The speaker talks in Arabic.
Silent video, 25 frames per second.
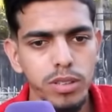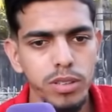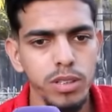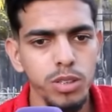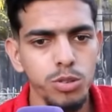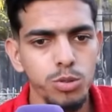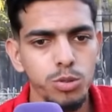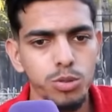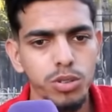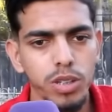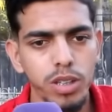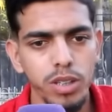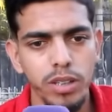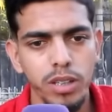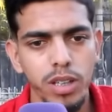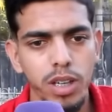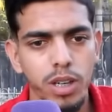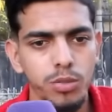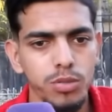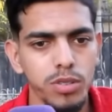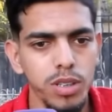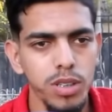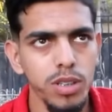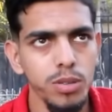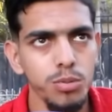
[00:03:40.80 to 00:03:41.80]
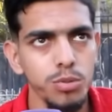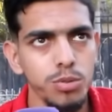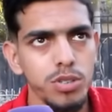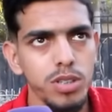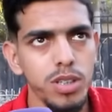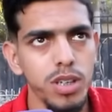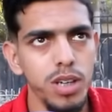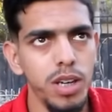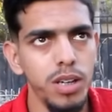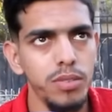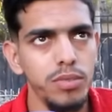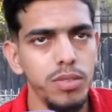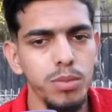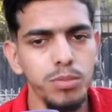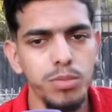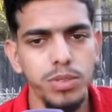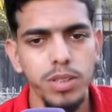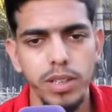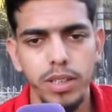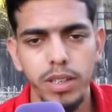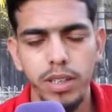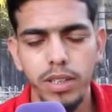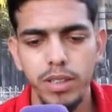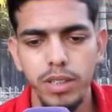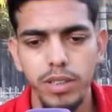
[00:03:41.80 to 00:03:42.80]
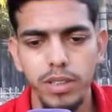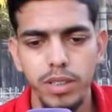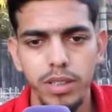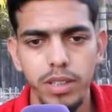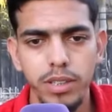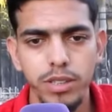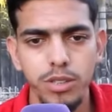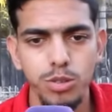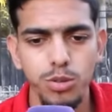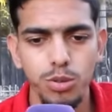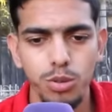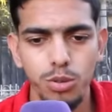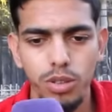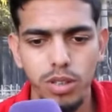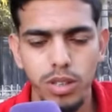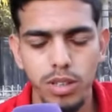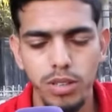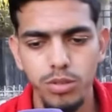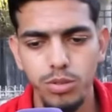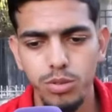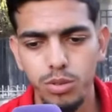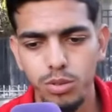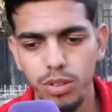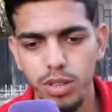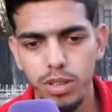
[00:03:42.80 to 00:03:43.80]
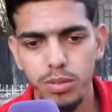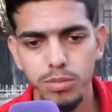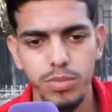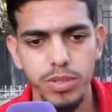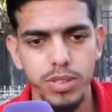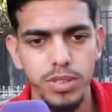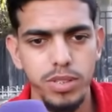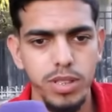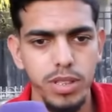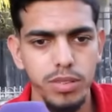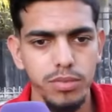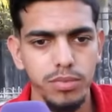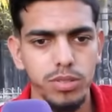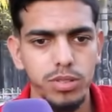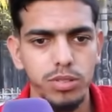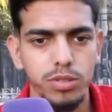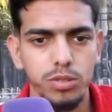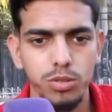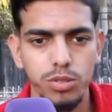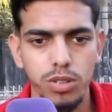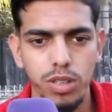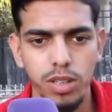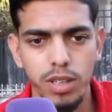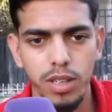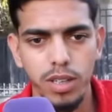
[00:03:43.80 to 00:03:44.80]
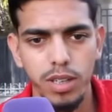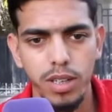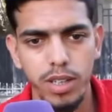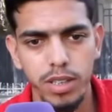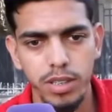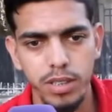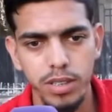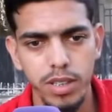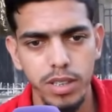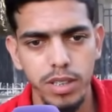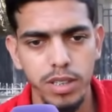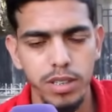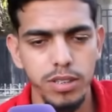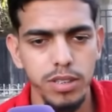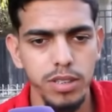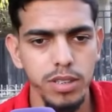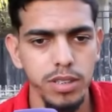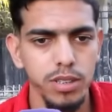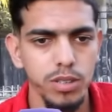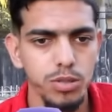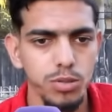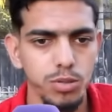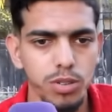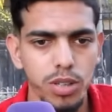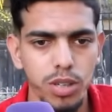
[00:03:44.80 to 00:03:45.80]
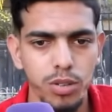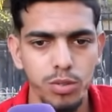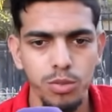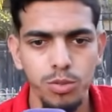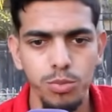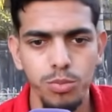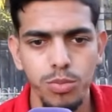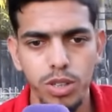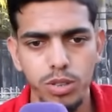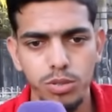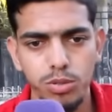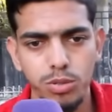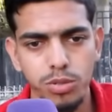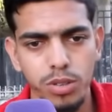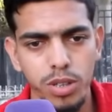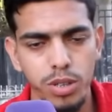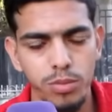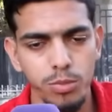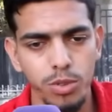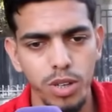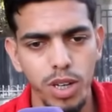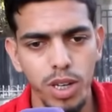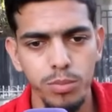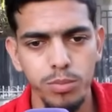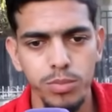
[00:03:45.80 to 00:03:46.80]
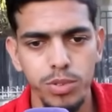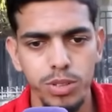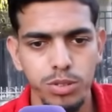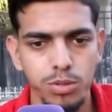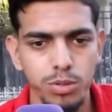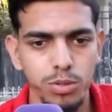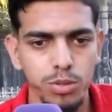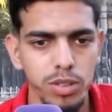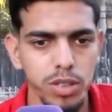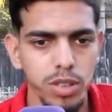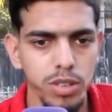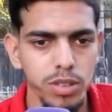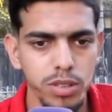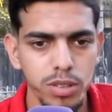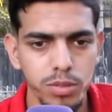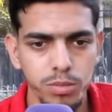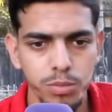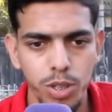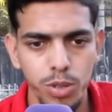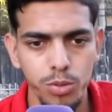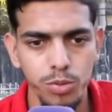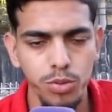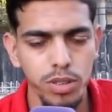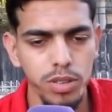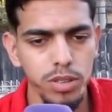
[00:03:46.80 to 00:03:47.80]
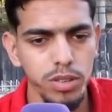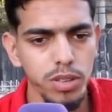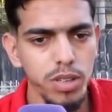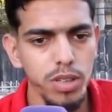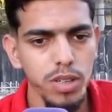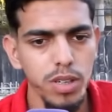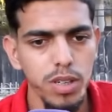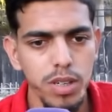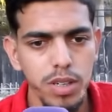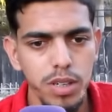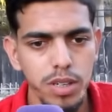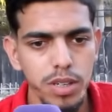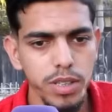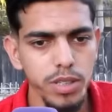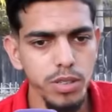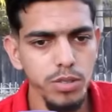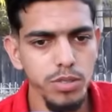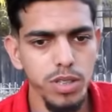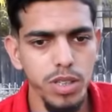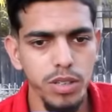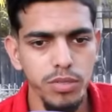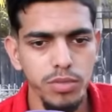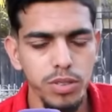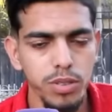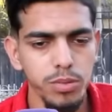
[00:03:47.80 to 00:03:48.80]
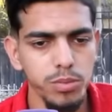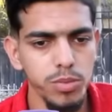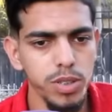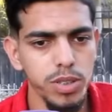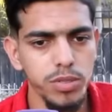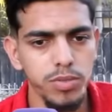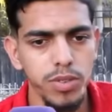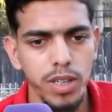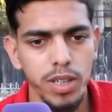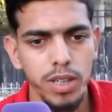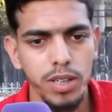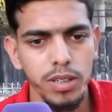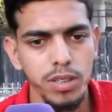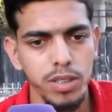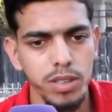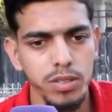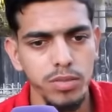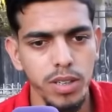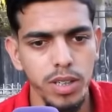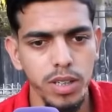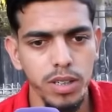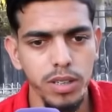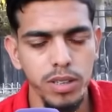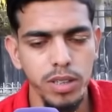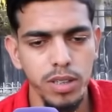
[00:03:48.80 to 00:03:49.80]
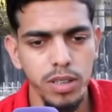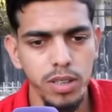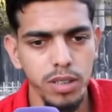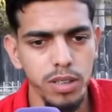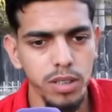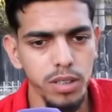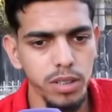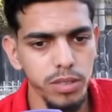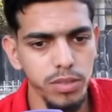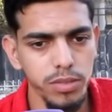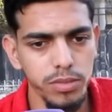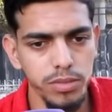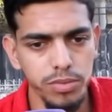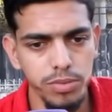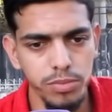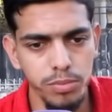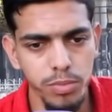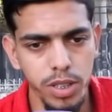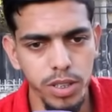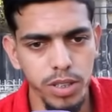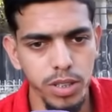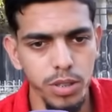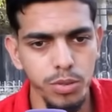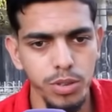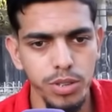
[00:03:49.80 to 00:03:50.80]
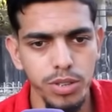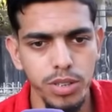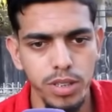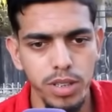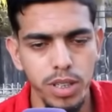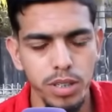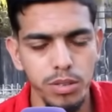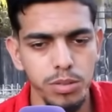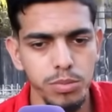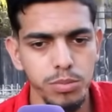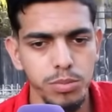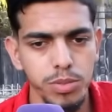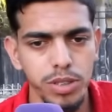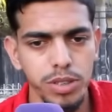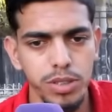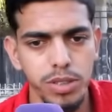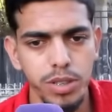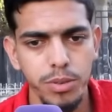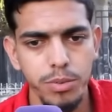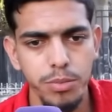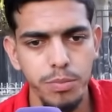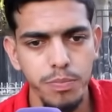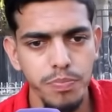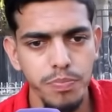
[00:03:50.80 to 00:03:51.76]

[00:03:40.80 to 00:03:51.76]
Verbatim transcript: ديك شكرا كيعاود دابا ساعه فهمتي كي يعني شكرا شكرا بزاف شكرا على الخرجه هادي شكرا عمر شكرا محمد شكرا مروان يعني صافي مي تفارقنا تفارقنا في مره وحده كاملين بينا